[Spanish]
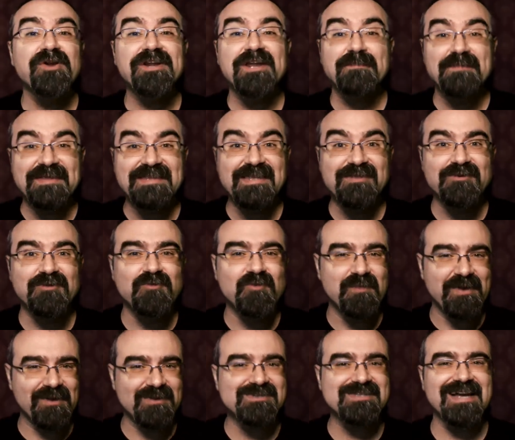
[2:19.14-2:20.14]
repetido en
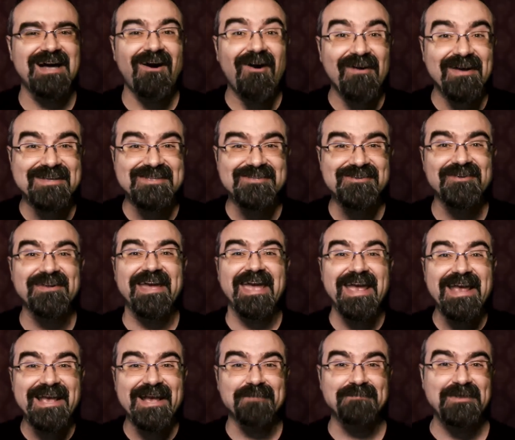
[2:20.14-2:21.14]
numerosas ocasiones en
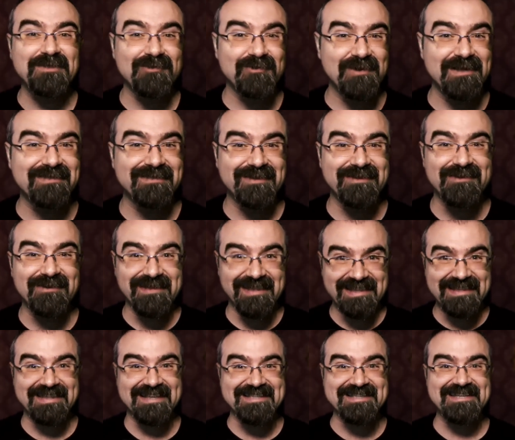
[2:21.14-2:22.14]
capítulos anteriores de
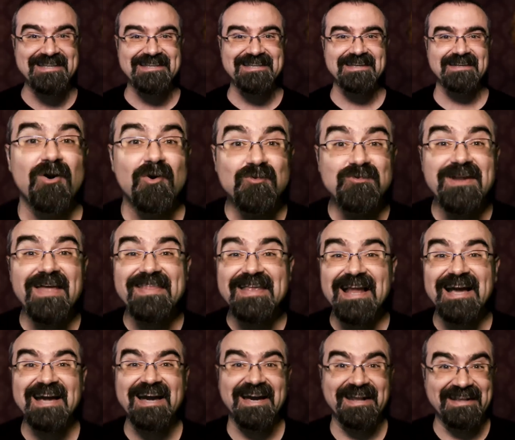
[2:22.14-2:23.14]
esta serie, una de las
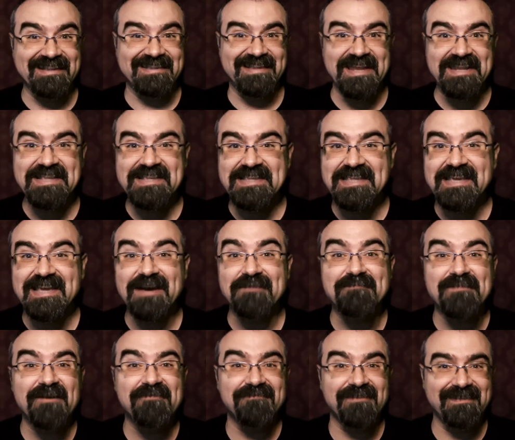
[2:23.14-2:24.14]
características
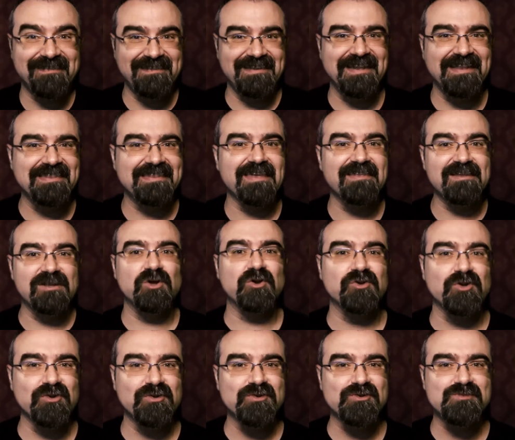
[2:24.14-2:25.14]
más fascinantes del
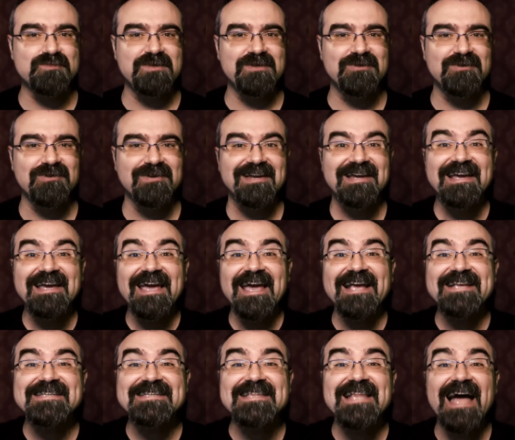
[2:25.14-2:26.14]
horror cósmico
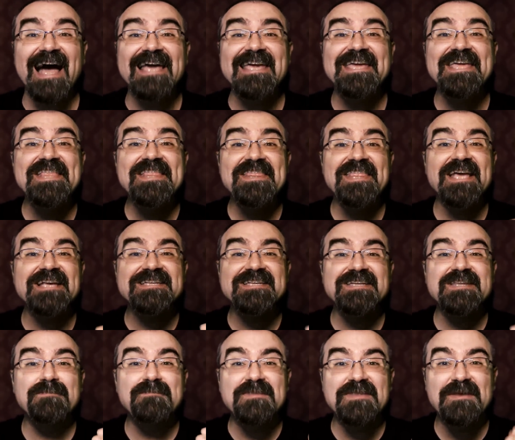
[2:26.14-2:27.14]
es la
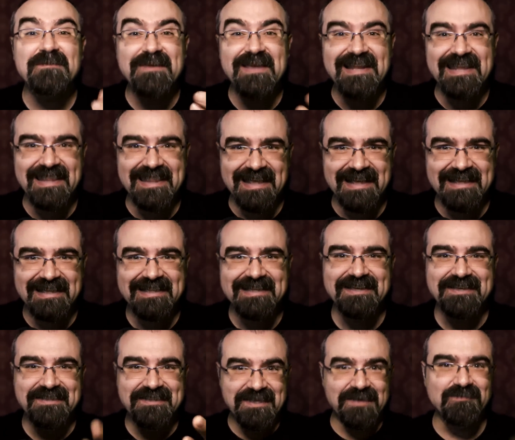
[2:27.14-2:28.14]
indescriptibilidad
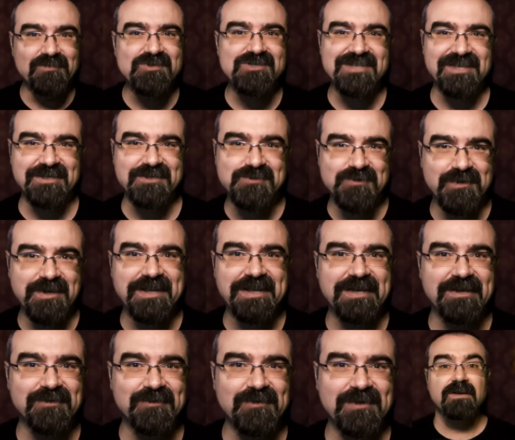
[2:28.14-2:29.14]
de muchas de sus
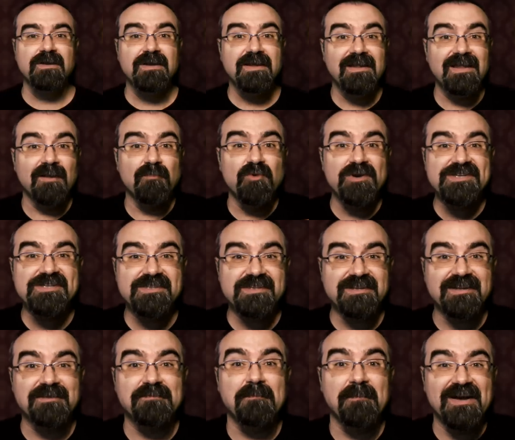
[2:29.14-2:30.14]
criaturas. La
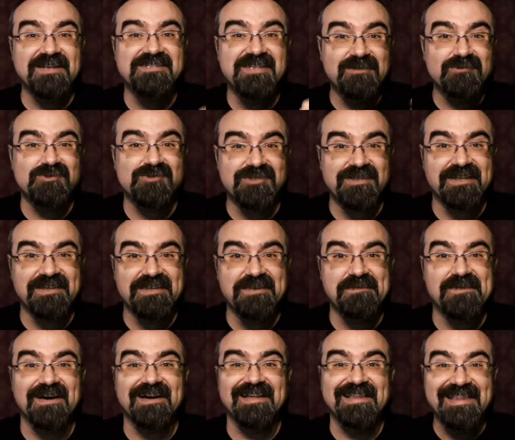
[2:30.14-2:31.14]
muestra más
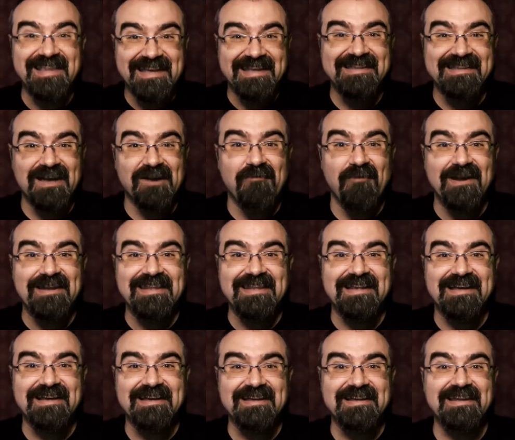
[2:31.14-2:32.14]
ilustrativa de esta
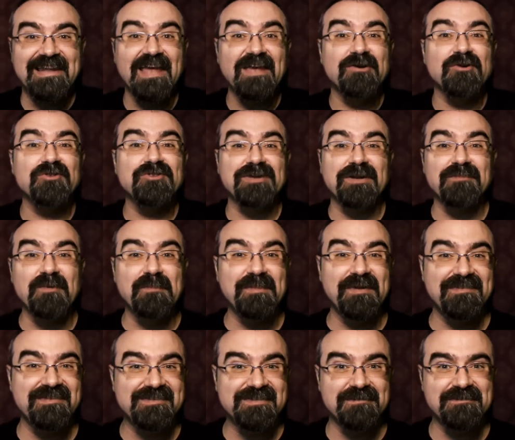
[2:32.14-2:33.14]
cualidad la encontramos
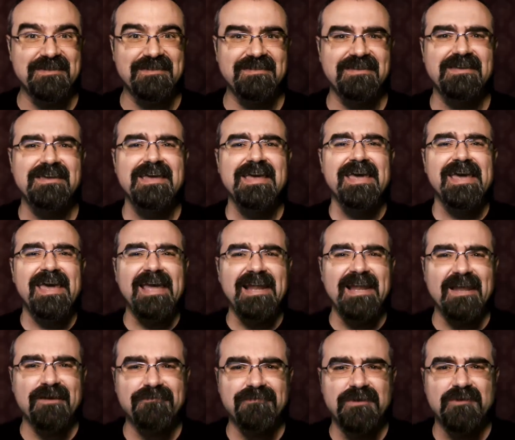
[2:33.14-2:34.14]
precisamente en la
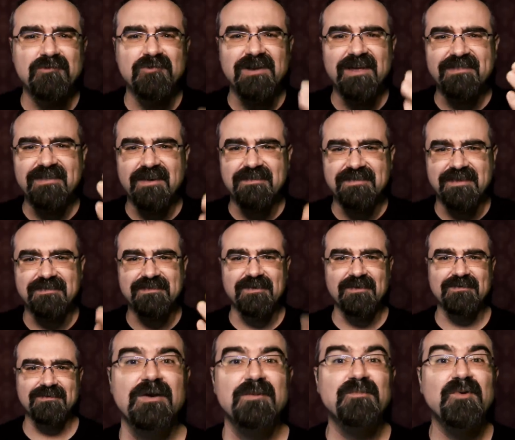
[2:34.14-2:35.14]
figura de
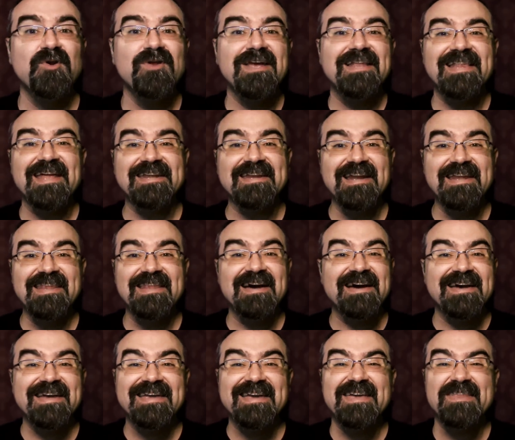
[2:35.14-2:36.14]
Azazoth, porque la realidad es que